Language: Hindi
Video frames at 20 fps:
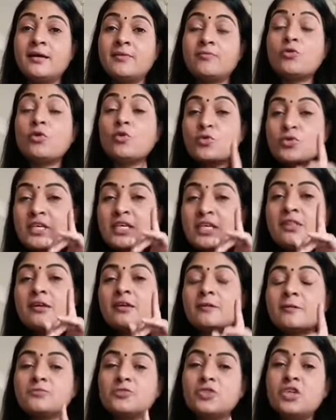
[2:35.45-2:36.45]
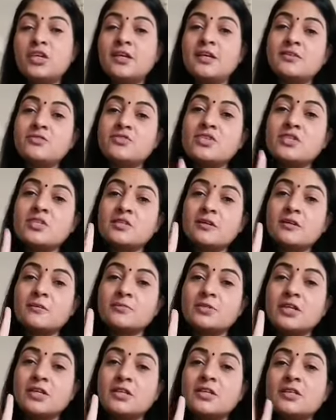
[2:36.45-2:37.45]
वो उसी धर्म के हैं जिस धर्म
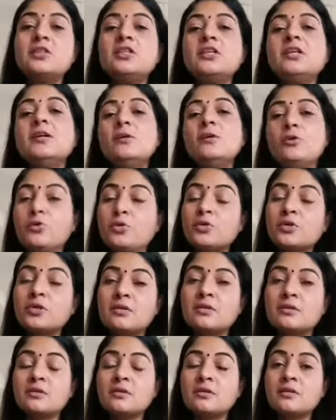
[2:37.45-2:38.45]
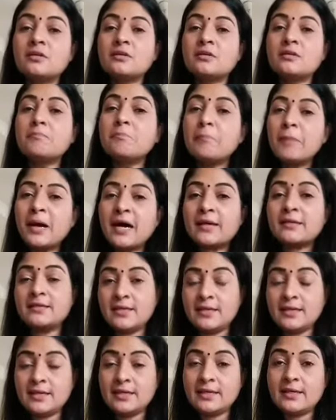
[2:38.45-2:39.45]
के ये तीन लोग मार
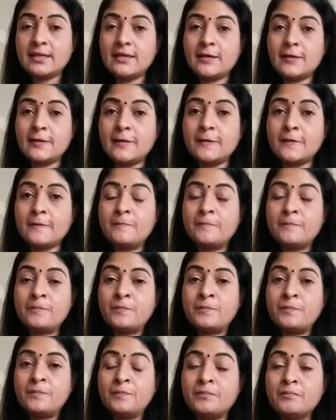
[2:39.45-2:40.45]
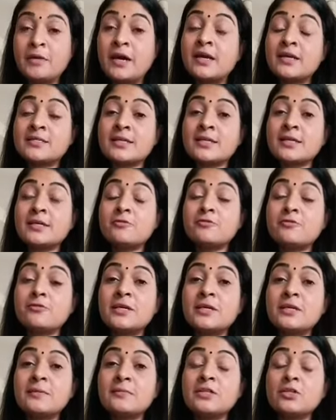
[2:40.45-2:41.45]
दिए गए हैं महाराष्ट्र
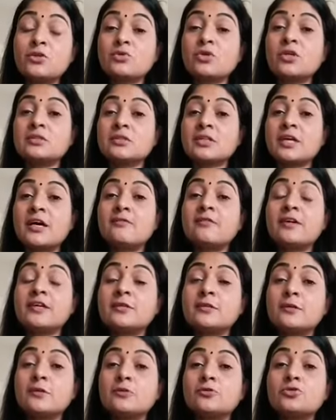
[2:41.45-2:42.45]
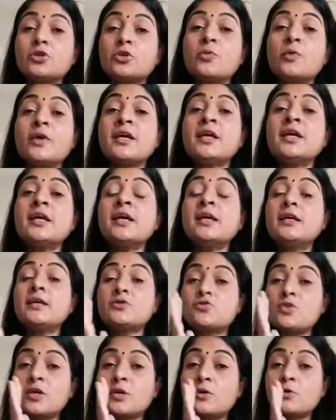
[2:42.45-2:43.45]
गवर्नमेंट में तुरंत कार्रवाई करते हुए
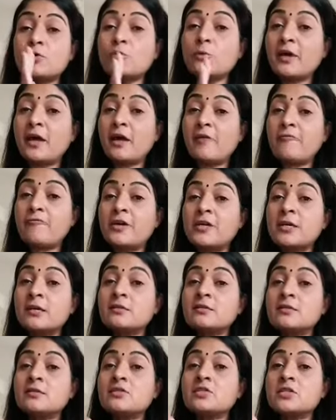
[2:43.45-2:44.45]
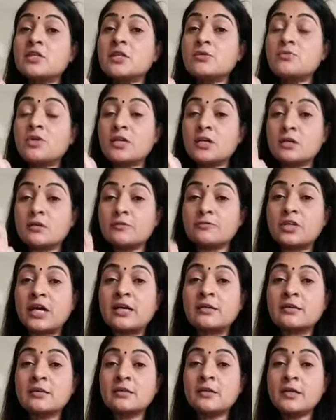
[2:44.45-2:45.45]
एक सौ एक लोगों पर एफआईआर दर्ज किए उन्हें
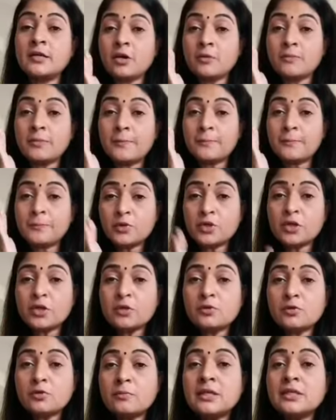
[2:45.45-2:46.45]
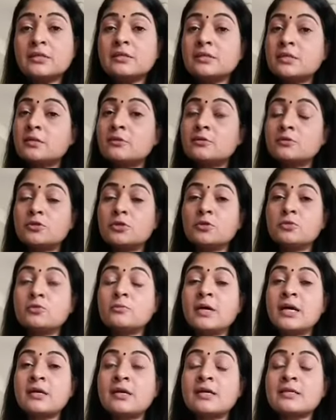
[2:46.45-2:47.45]
गिरफ्तार कर लिया और मैं पूरी उम्मीद करती हूं
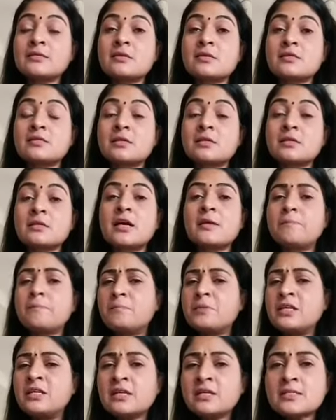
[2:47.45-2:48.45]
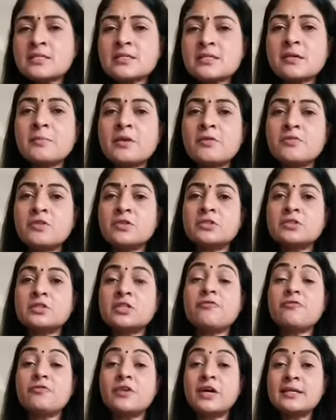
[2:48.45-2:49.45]
महाराष्ट्र सरकार बिना समय व्यर्थ
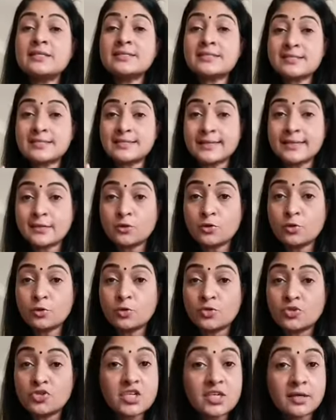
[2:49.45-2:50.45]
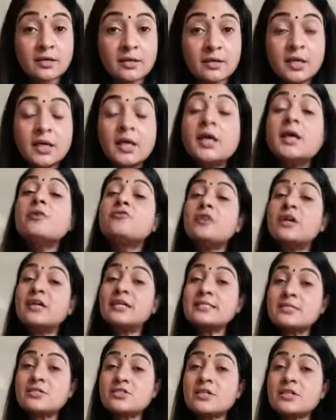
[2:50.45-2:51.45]
के फास्ट ट्रैक कोर्ट जी हां
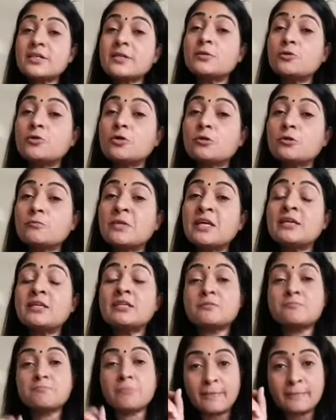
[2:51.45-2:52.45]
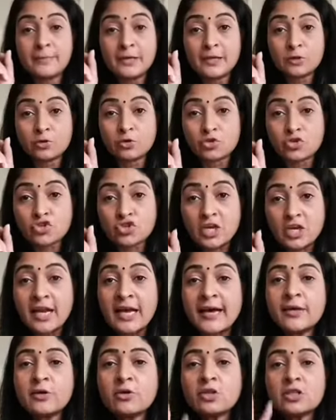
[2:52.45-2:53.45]
फास्ट ट्रैक कोर्ट में इस मामले को
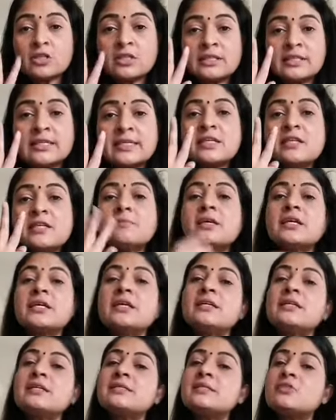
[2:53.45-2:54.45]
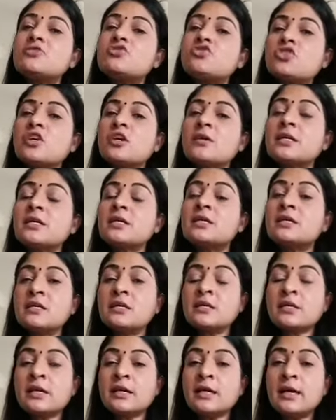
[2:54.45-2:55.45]
चलाए और तीन महीने से छह
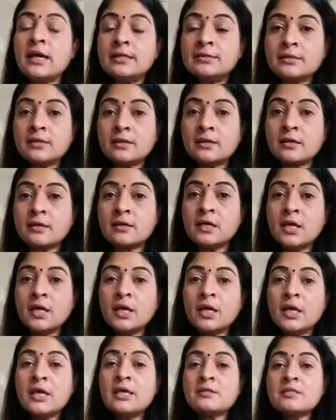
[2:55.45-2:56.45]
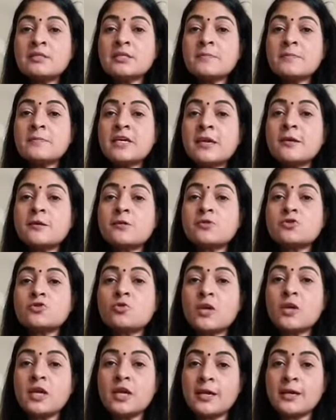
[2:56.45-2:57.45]
महीने के अंदर इन सभी
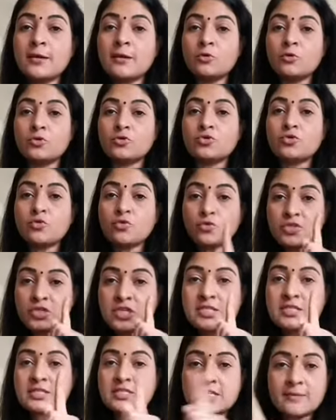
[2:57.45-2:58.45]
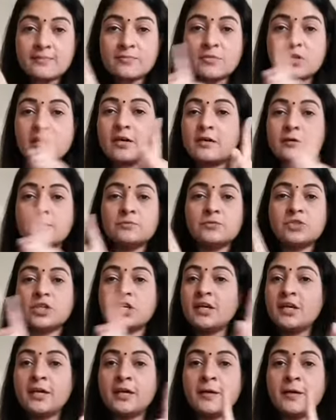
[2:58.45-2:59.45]
101 लोग जो उसी सेम धर्म
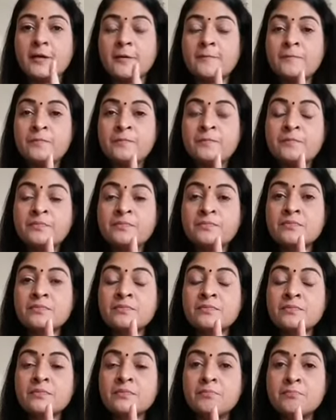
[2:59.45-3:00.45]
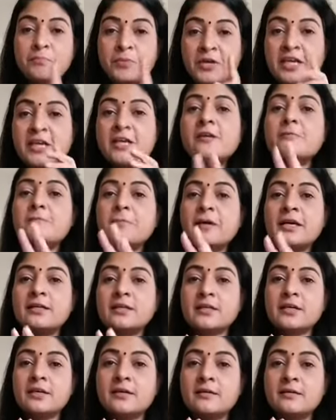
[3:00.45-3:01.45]
के हैं भीड़
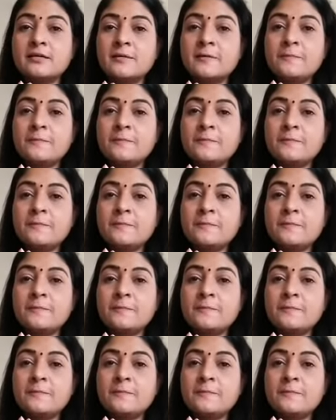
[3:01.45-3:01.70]
बनकर